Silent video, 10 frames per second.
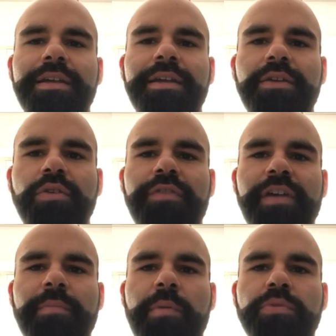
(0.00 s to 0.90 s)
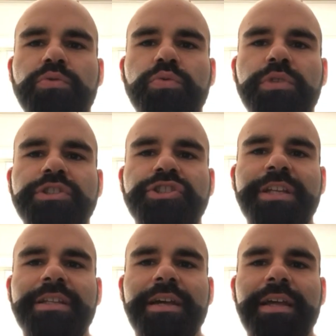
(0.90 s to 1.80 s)
eh, non avremmo potuto
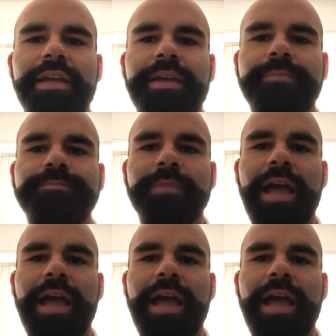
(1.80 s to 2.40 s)
accedere mm,